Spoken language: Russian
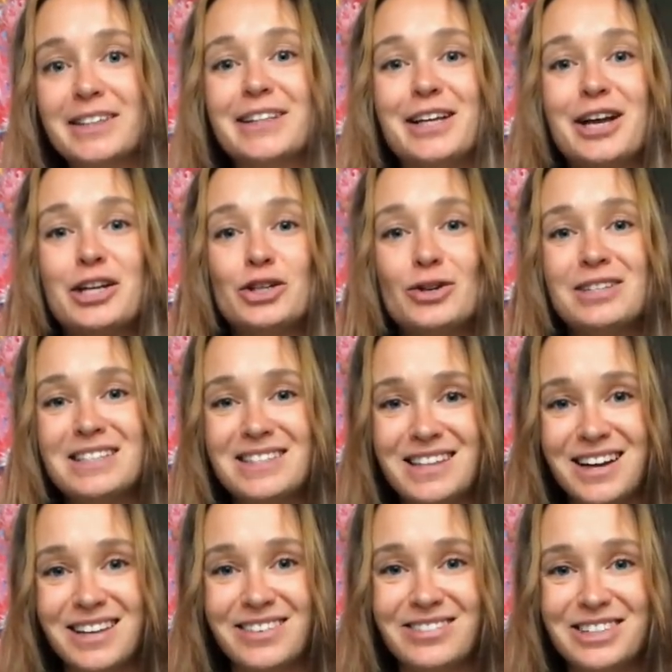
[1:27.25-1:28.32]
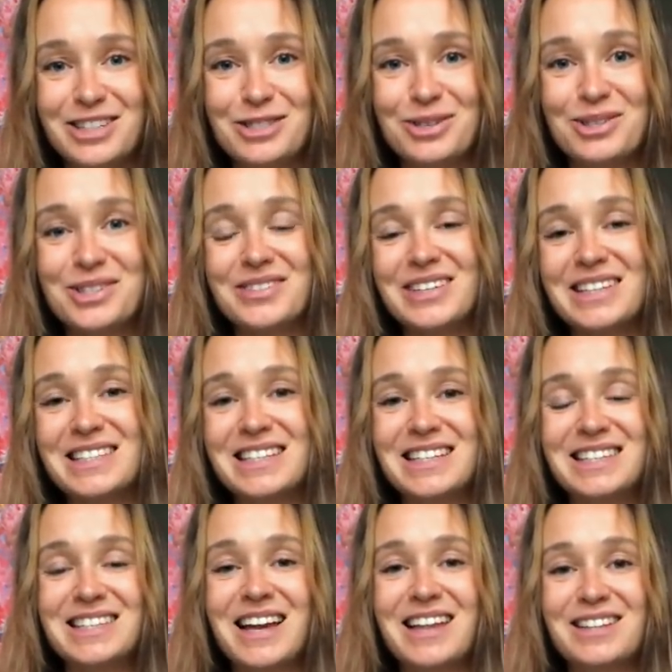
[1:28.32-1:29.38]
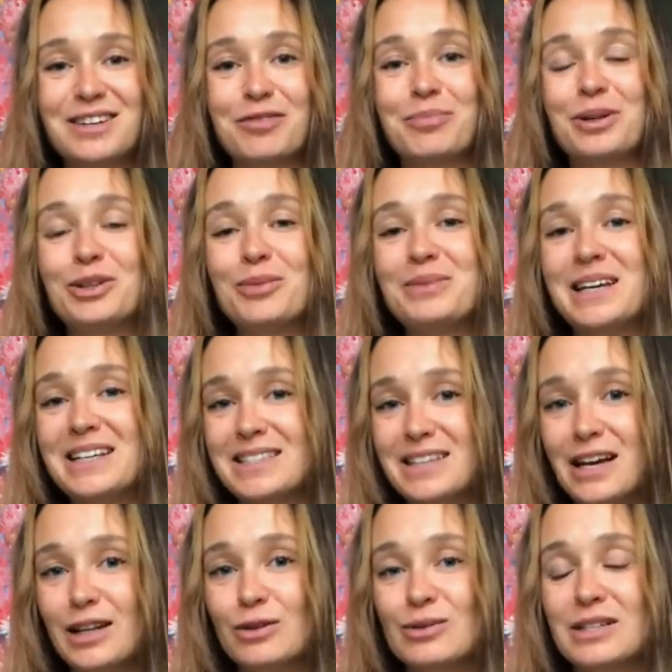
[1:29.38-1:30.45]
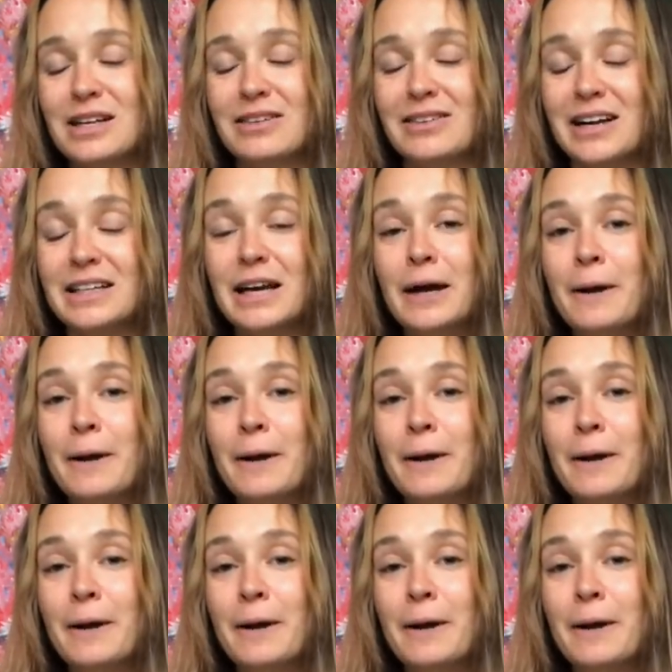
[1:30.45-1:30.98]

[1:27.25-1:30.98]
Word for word: когда я еще не знала в лицо своих стритстайлеров, потом я их стала узнавать.